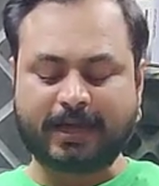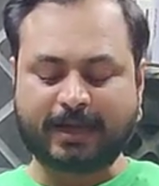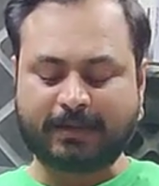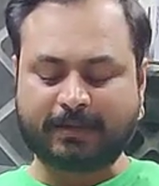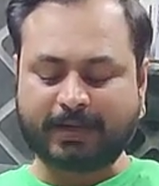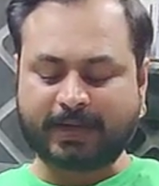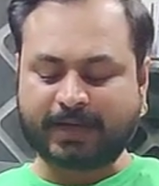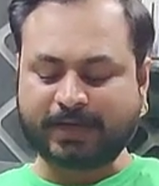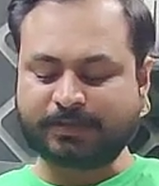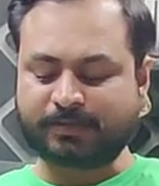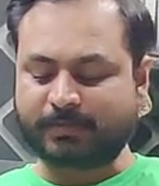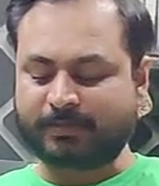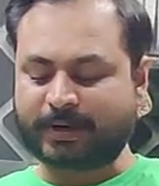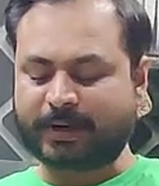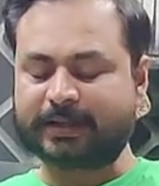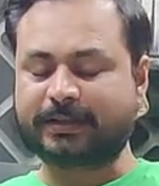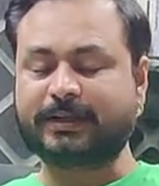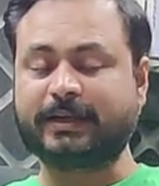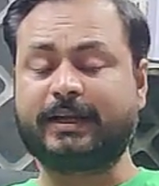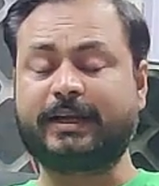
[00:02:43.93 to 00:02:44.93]
अब लास्ट पे
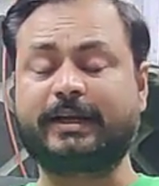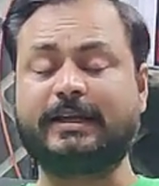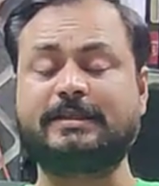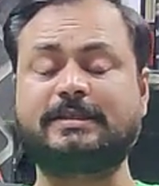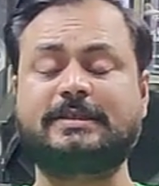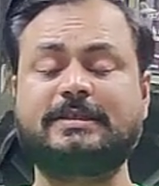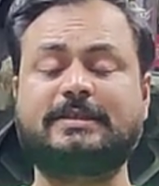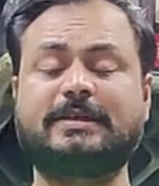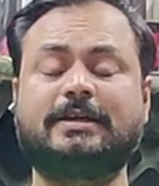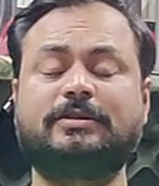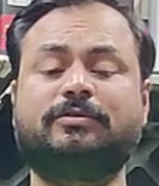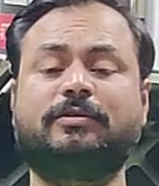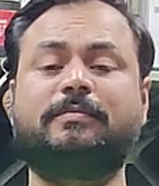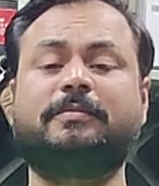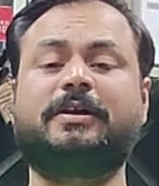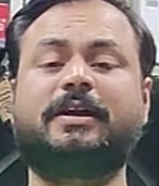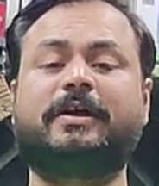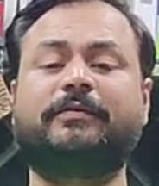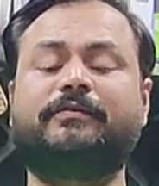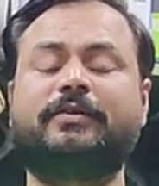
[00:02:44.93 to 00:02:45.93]
बात करेंगे इसके साथ जो हम
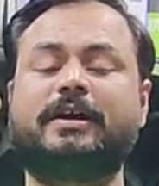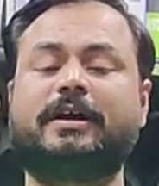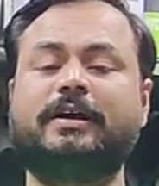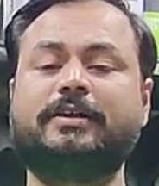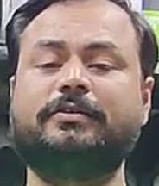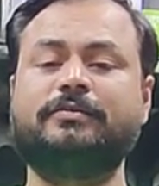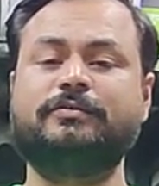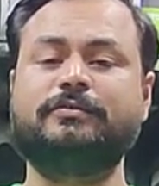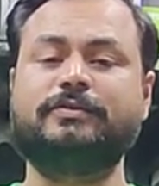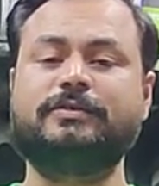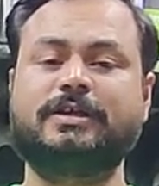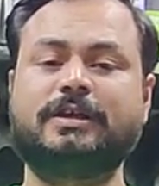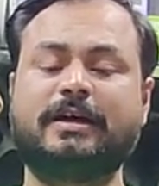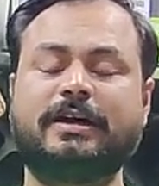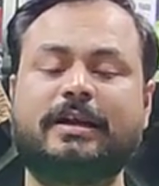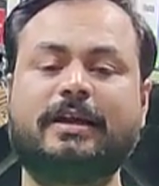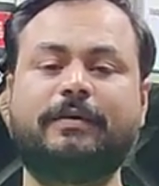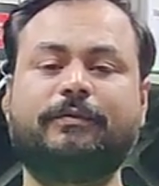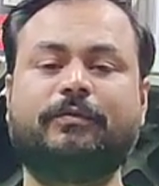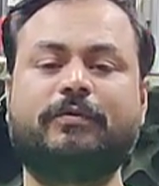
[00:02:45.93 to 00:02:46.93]
ग्राफिक कार्ड यूज़ कर
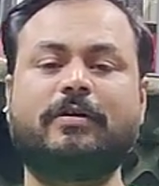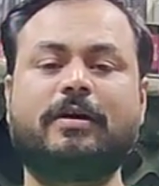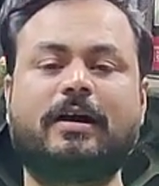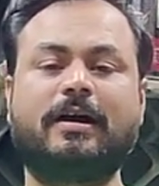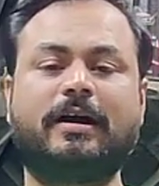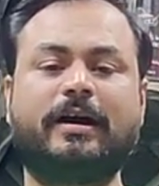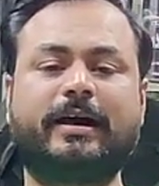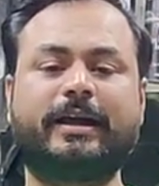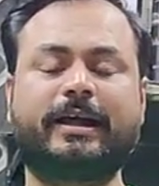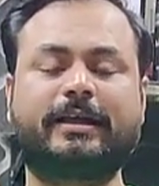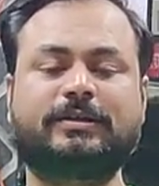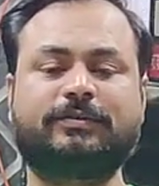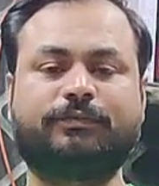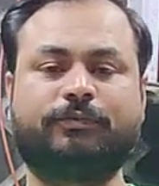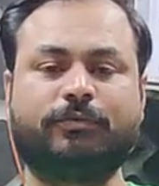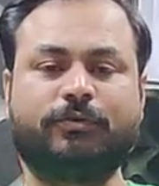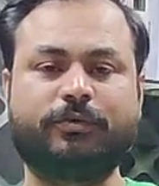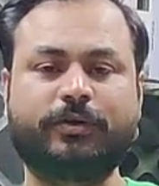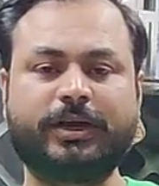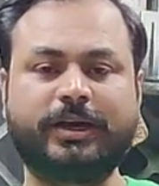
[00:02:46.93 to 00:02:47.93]
रहे हैं वो आर एक्स
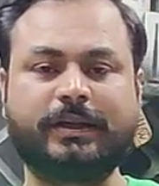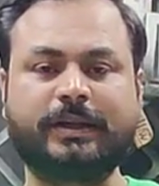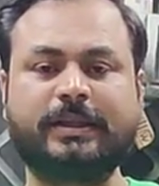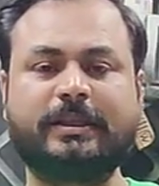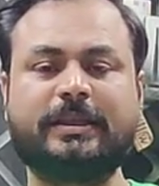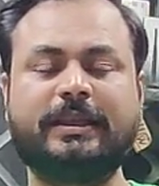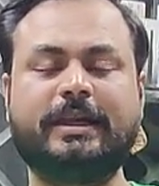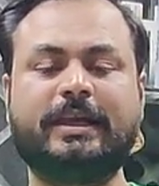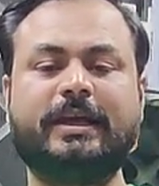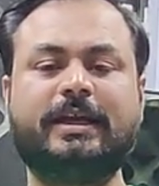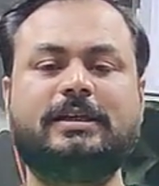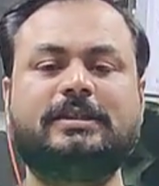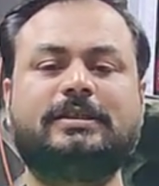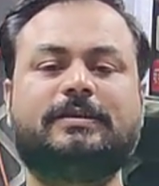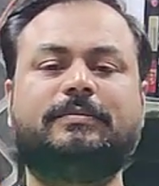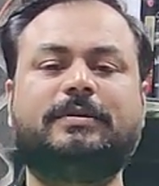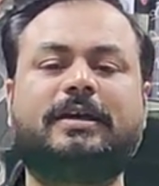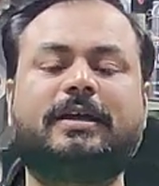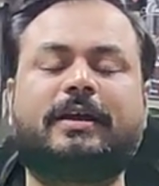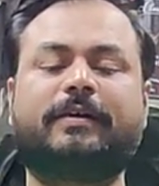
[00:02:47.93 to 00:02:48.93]
फोर एटी एट जी
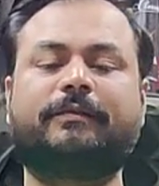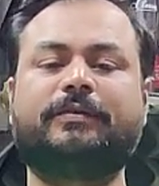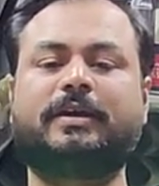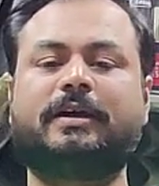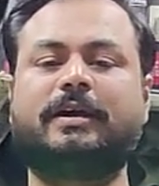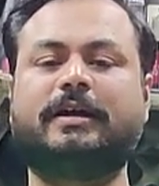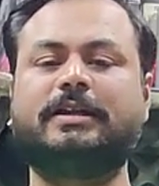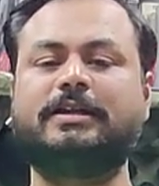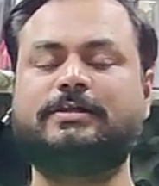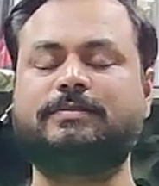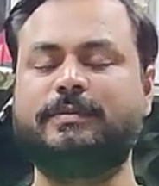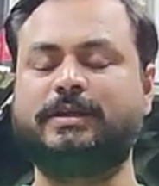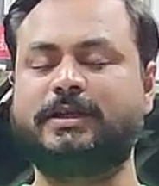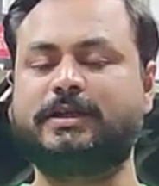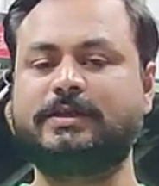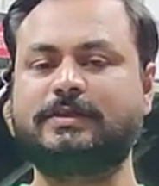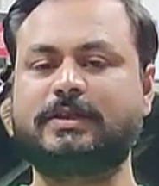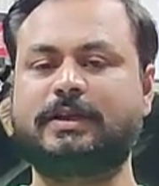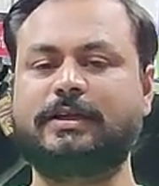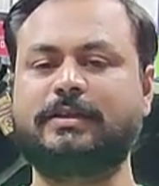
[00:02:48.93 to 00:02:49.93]
बी ग्राफिक कार्ड इस बिल्ड
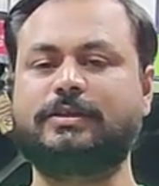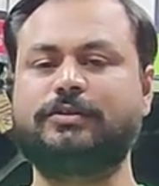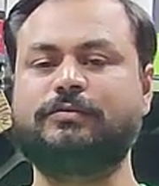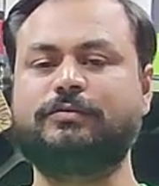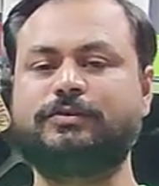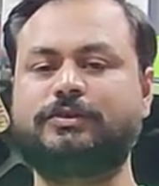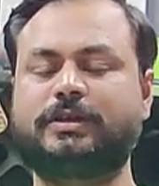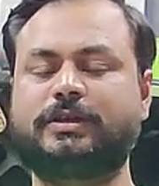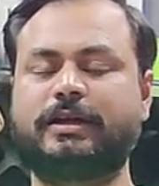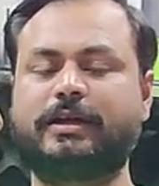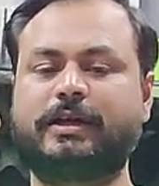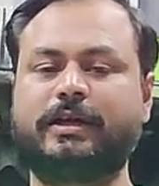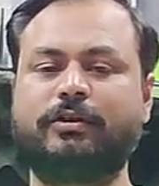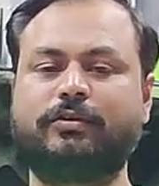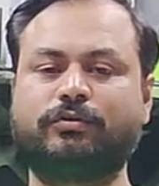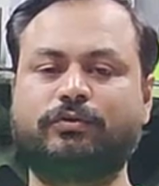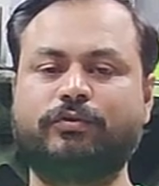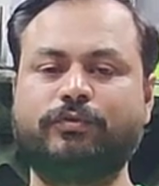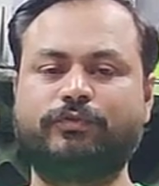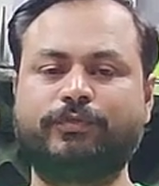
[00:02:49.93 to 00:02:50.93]
के साथ यूज़ कर रहे हैं
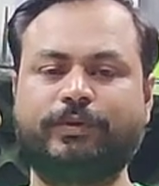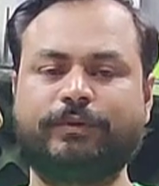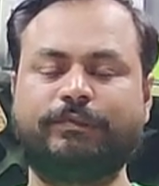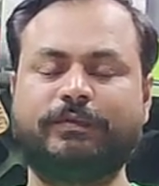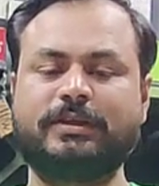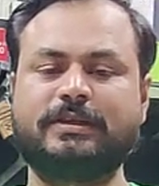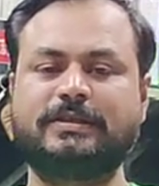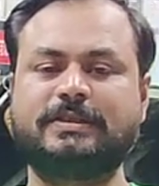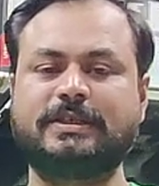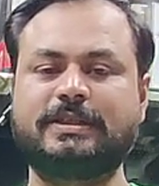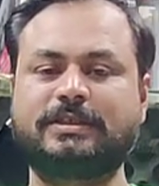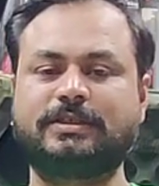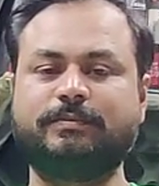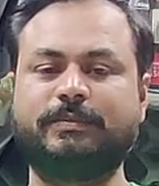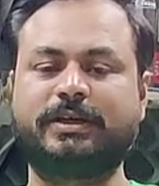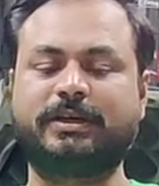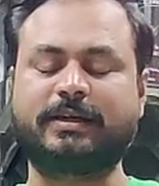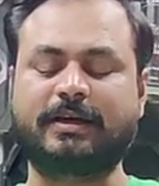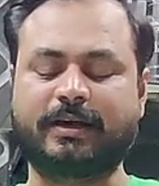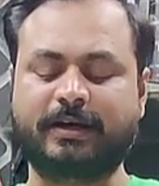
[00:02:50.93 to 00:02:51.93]
टू फिफ्टी सिक्स
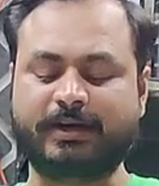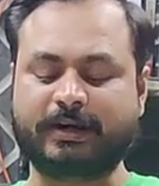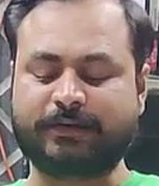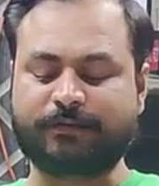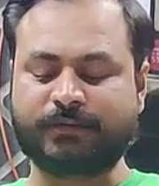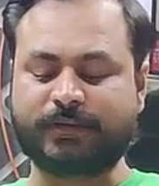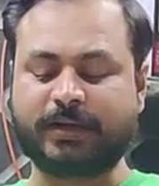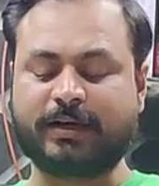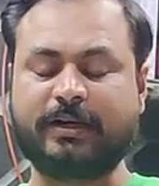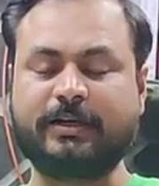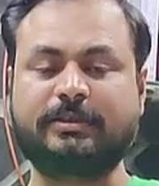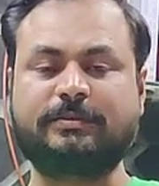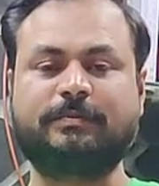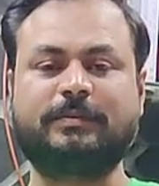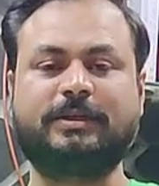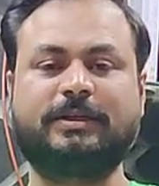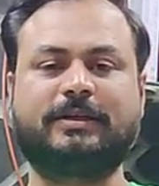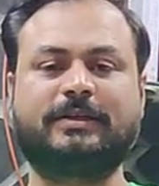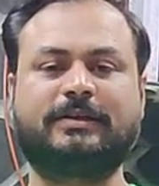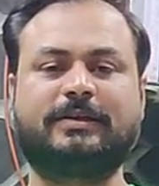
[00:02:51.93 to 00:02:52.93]
बिट का ग्राफिक कार्ड इस
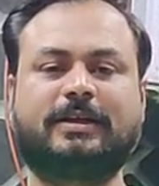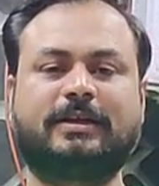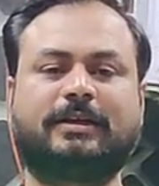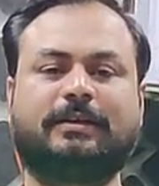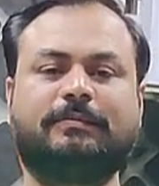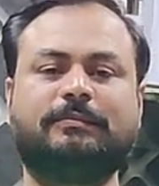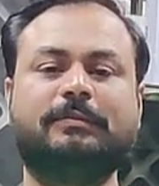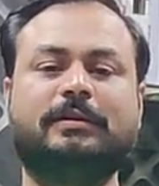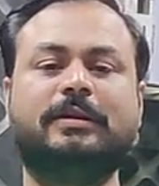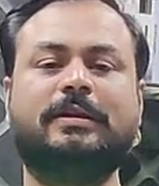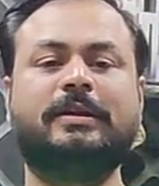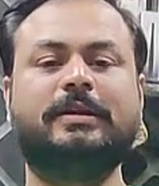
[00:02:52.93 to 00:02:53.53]
बिल्ड के साथ हम